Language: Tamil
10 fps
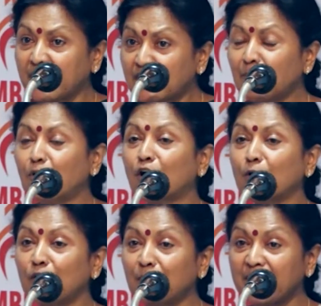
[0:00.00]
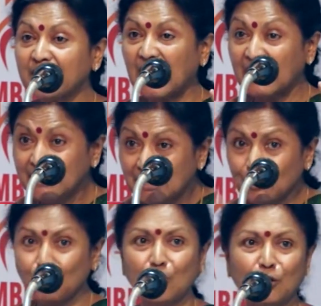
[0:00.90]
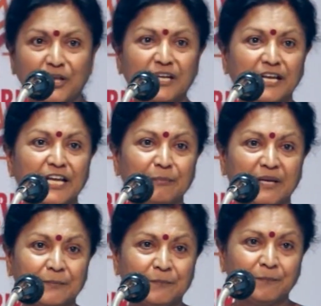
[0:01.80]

ஏகபோக உரிமை அல்ல உங்களுடைய நேர்மை